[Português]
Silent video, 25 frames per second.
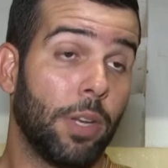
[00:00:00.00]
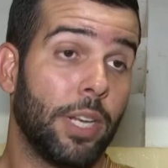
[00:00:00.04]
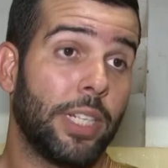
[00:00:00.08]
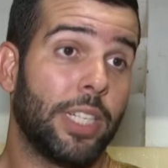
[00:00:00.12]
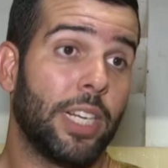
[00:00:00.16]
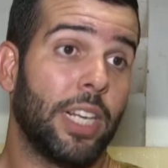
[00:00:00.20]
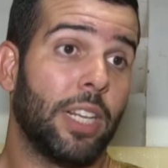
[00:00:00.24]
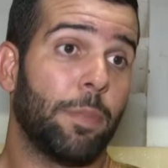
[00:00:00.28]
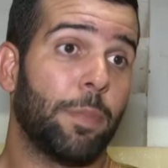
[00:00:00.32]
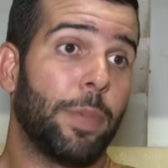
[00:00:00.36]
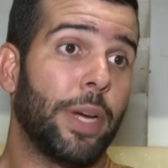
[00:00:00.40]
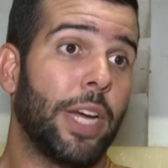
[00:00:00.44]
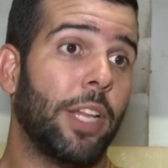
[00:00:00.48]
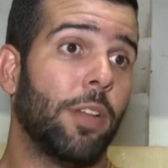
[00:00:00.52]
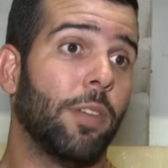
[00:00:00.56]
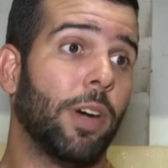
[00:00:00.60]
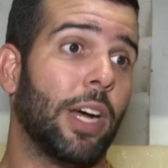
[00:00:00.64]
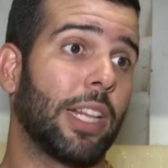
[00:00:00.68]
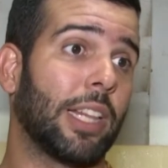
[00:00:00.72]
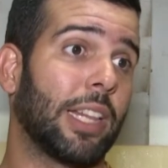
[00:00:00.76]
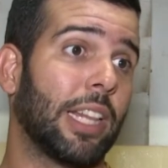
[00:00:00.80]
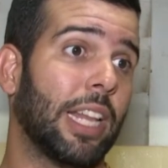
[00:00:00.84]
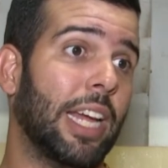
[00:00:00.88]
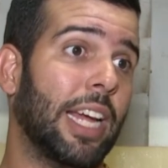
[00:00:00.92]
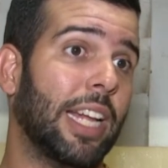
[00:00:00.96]
Quando a gente perde
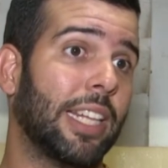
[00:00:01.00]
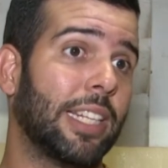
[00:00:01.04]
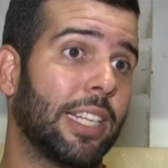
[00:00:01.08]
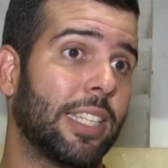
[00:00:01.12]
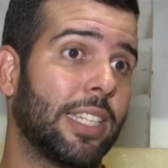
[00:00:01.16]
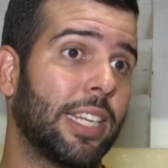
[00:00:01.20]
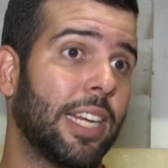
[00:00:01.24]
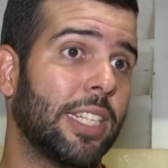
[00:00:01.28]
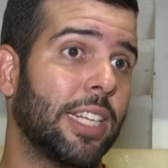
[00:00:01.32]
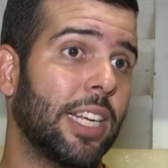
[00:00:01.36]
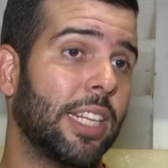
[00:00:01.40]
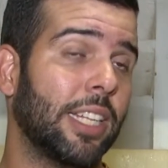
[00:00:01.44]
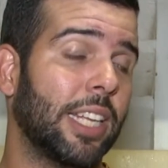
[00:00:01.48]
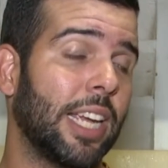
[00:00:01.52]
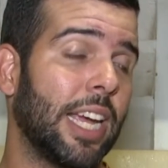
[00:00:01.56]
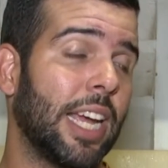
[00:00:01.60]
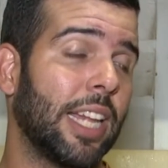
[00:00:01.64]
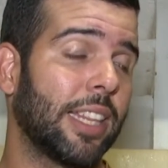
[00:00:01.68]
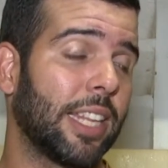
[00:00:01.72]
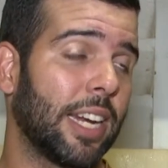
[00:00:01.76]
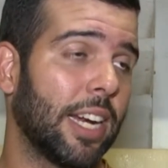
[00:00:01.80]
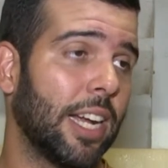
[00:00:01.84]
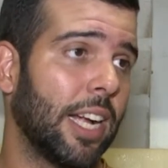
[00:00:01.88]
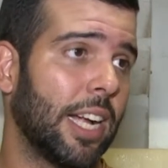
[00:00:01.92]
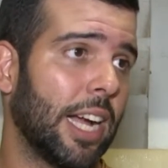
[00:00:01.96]
um atleta, se a gente
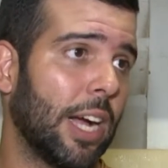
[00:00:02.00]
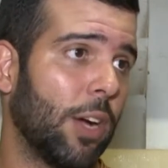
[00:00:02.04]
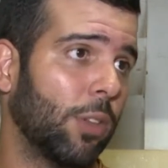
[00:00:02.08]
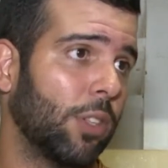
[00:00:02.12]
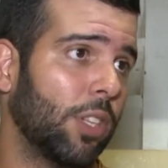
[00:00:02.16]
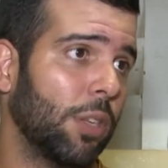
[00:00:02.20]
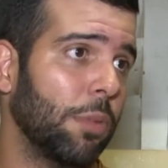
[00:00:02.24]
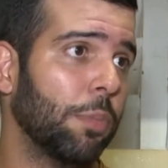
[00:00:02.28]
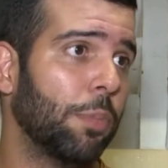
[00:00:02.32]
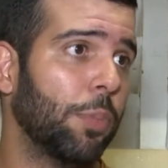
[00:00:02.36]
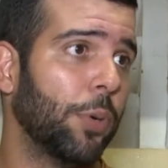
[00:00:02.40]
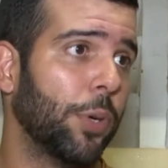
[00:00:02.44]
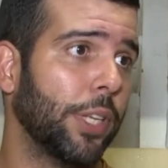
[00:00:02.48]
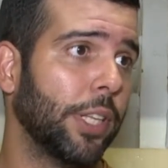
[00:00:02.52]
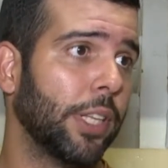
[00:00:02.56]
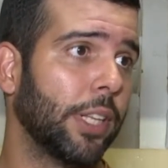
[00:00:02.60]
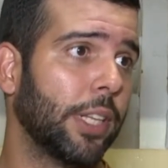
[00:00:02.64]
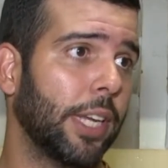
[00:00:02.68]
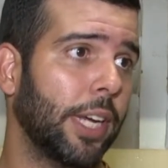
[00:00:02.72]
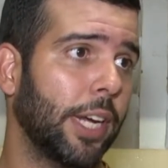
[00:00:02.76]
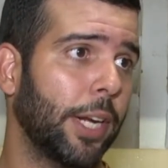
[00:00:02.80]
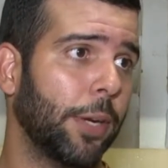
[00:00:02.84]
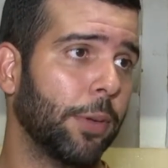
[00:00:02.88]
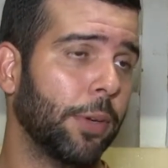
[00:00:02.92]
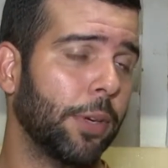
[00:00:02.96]
retrancar o time por
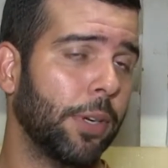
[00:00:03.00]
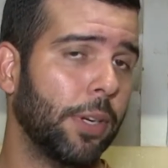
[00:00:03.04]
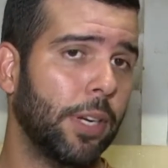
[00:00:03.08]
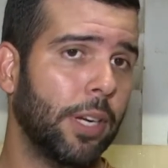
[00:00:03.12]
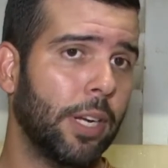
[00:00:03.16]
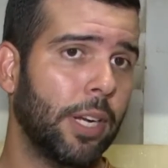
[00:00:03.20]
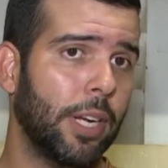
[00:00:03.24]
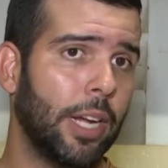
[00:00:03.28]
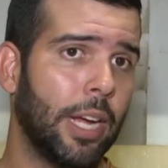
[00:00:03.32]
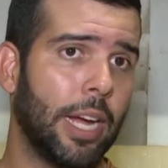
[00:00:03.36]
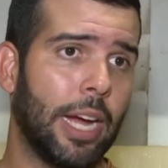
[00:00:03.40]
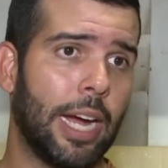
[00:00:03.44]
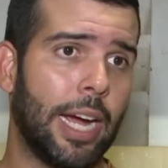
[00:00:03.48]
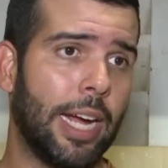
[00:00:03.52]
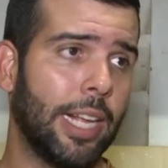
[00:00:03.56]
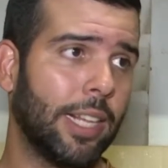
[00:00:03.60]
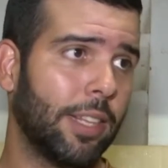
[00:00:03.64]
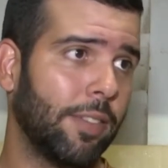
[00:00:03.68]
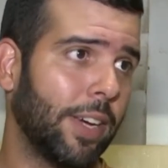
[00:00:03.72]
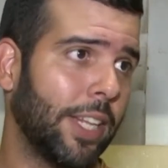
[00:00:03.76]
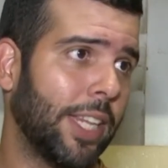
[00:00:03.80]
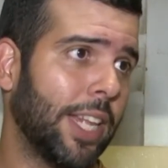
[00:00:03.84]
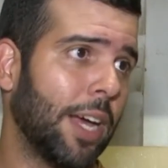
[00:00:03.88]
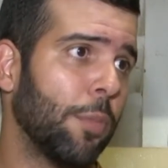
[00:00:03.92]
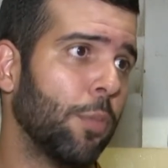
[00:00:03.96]
inteiro, a
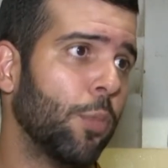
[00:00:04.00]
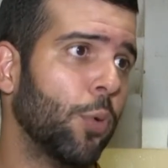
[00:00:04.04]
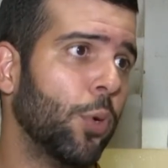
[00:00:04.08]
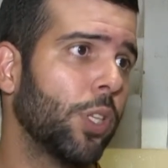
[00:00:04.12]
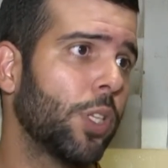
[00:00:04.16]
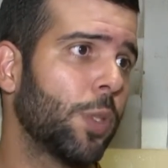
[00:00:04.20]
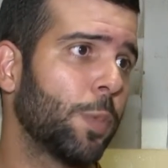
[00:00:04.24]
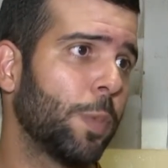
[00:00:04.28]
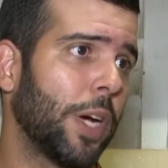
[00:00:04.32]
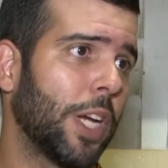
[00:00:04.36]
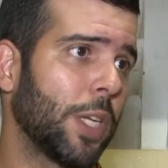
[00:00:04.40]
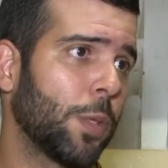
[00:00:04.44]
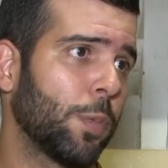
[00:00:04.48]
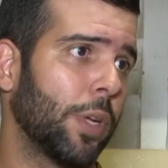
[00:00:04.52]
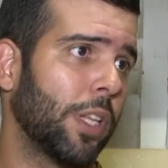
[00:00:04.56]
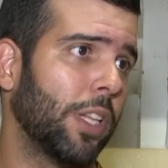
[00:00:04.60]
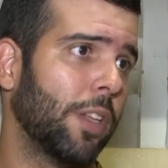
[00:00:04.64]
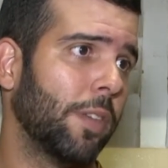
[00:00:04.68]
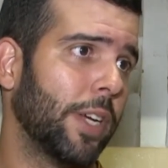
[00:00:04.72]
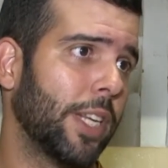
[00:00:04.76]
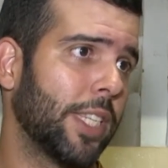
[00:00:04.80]
gente vai dar muito espaço para o